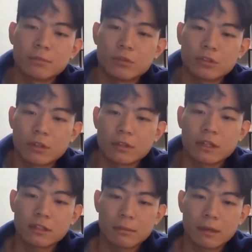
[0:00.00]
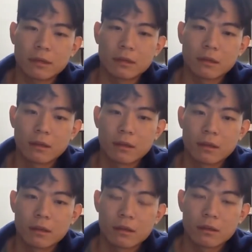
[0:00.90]
필요하잖아, 상대방이.
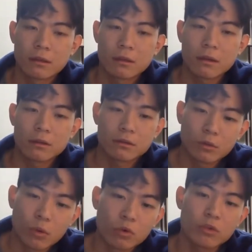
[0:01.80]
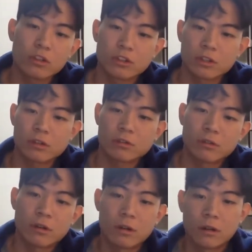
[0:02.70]
그러니까 공유해야 되잖아, 그거를.